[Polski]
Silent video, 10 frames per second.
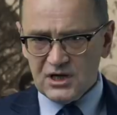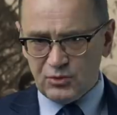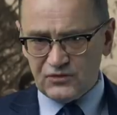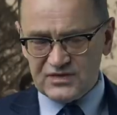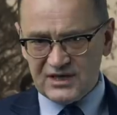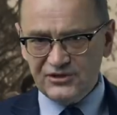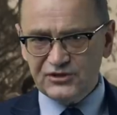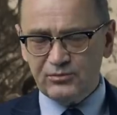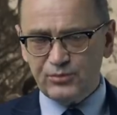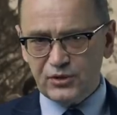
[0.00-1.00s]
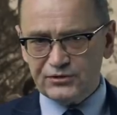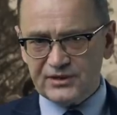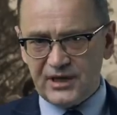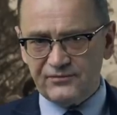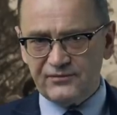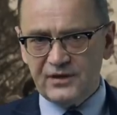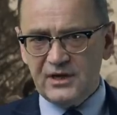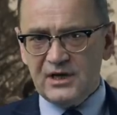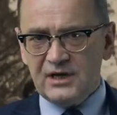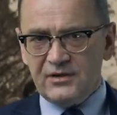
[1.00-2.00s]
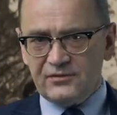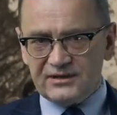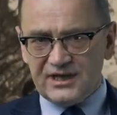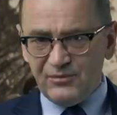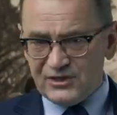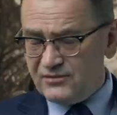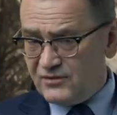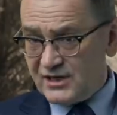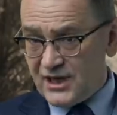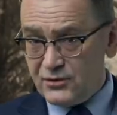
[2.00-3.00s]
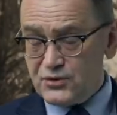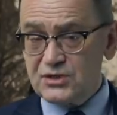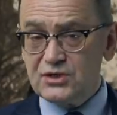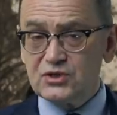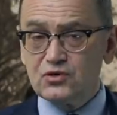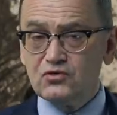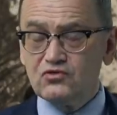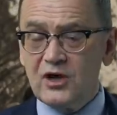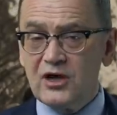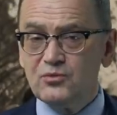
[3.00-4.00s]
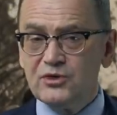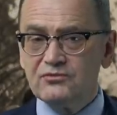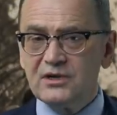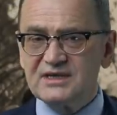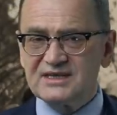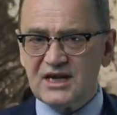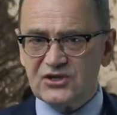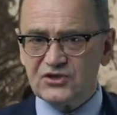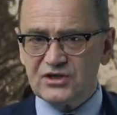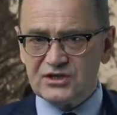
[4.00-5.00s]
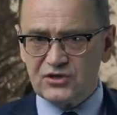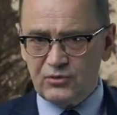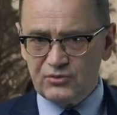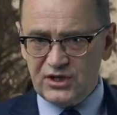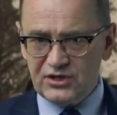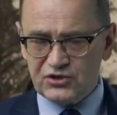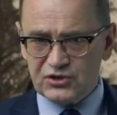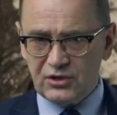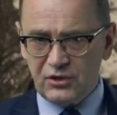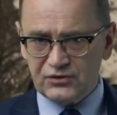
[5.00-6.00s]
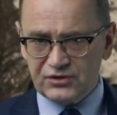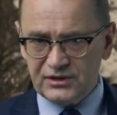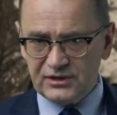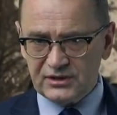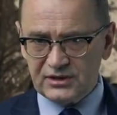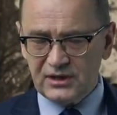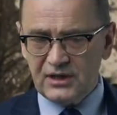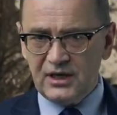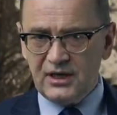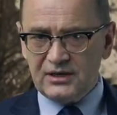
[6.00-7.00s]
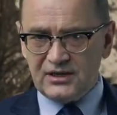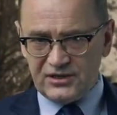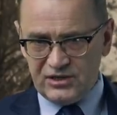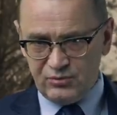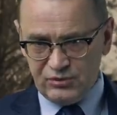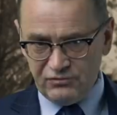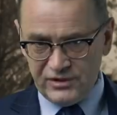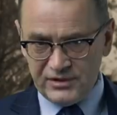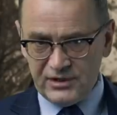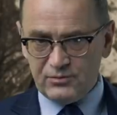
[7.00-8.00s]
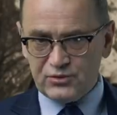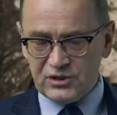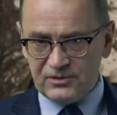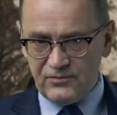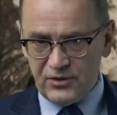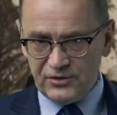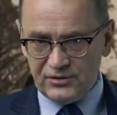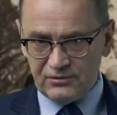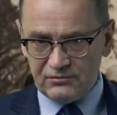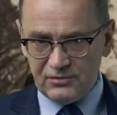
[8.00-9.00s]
Pod względem potraw tamten wielkanocny stół był znacznie skromniejszy od tych, jakie były przed wojną.